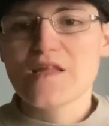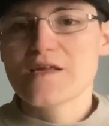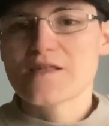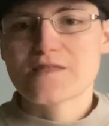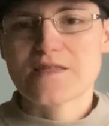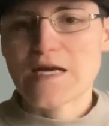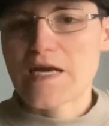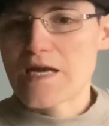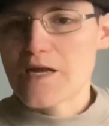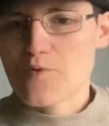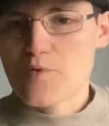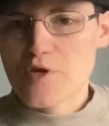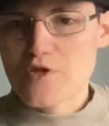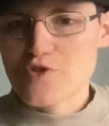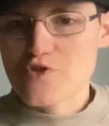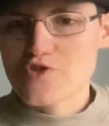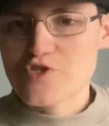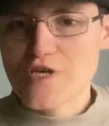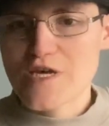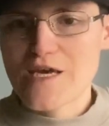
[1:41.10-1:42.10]
tranne
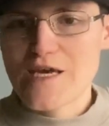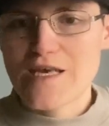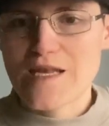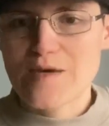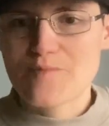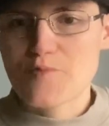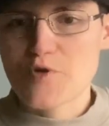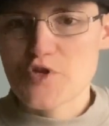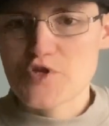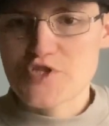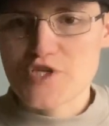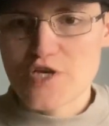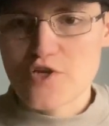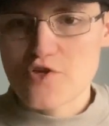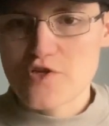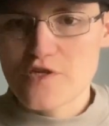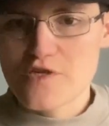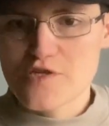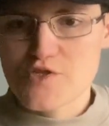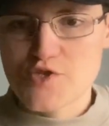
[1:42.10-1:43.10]
quando c'è la pioggia
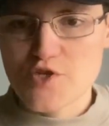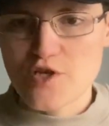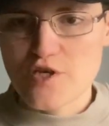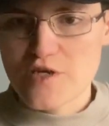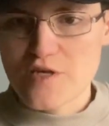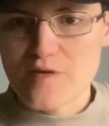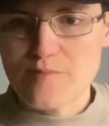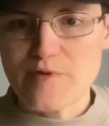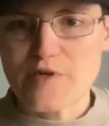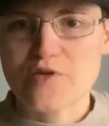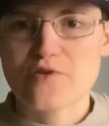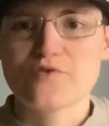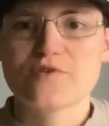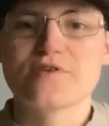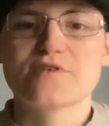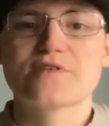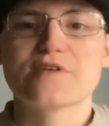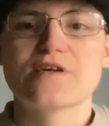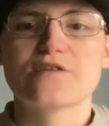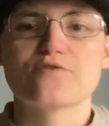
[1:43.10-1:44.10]
con il sole, perché
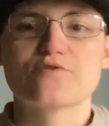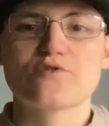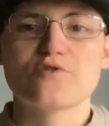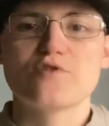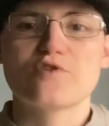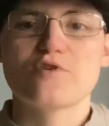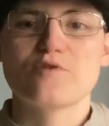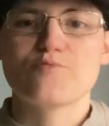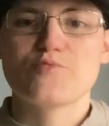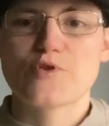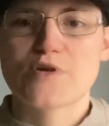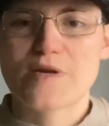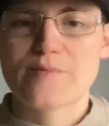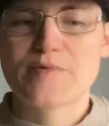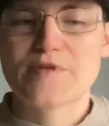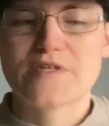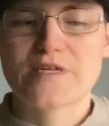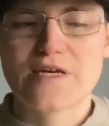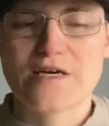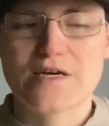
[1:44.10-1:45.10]
ogni tanto può
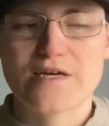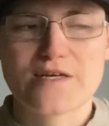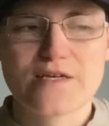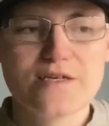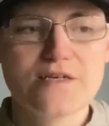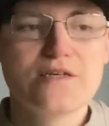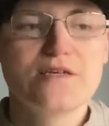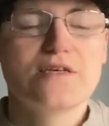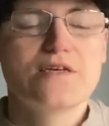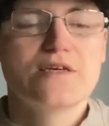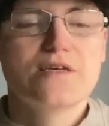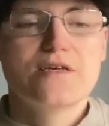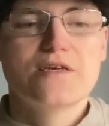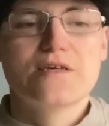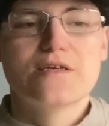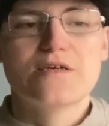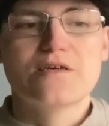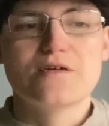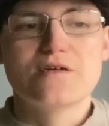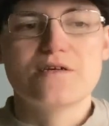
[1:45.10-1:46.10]
capitare,
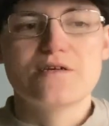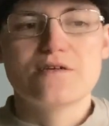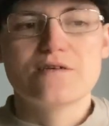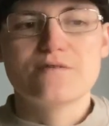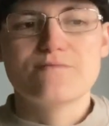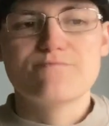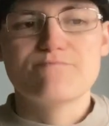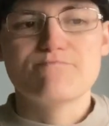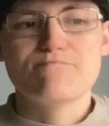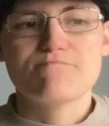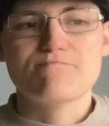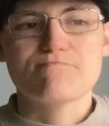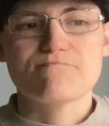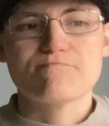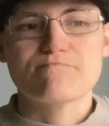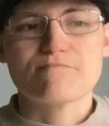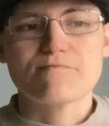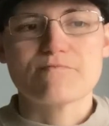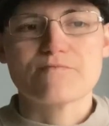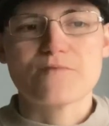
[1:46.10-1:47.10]

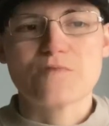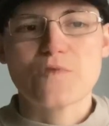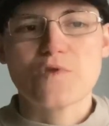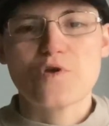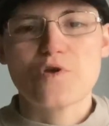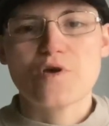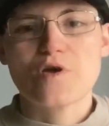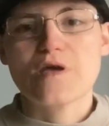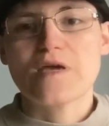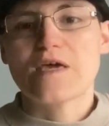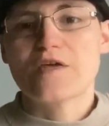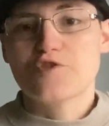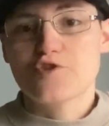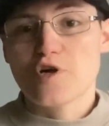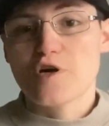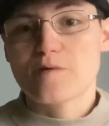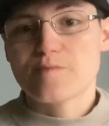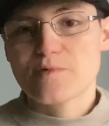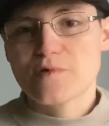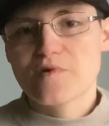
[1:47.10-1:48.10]
ehm, e
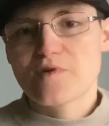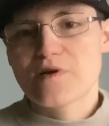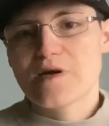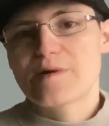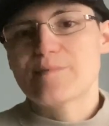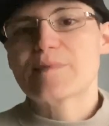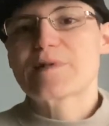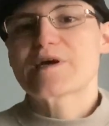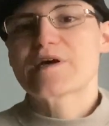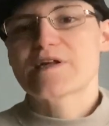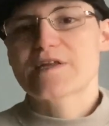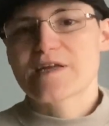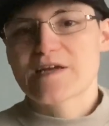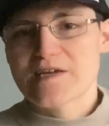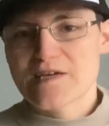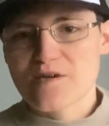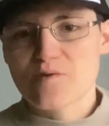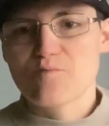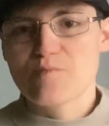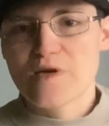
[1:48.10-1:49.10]
dopo magari
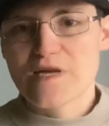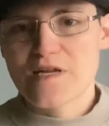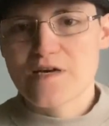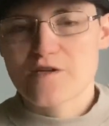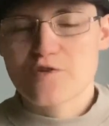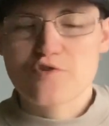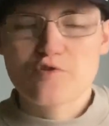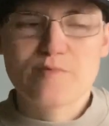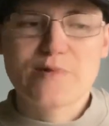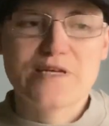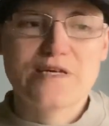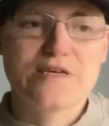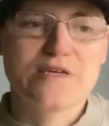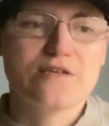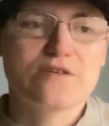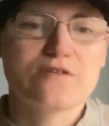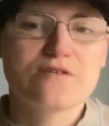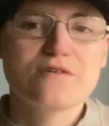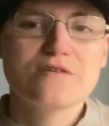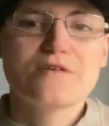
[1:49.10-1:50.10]
anche un
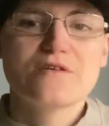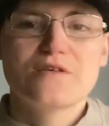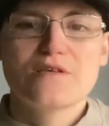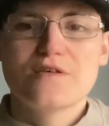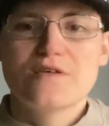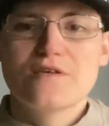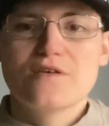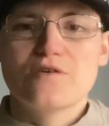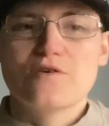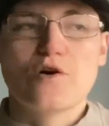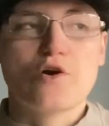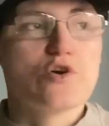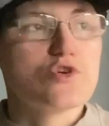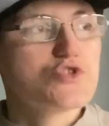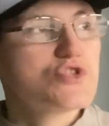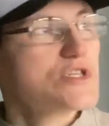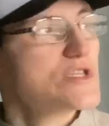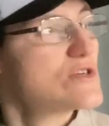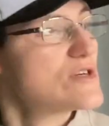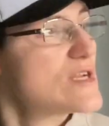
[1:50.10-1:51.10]
bell'arcobaleno.
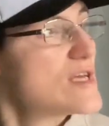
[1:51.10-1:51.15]
Oggi non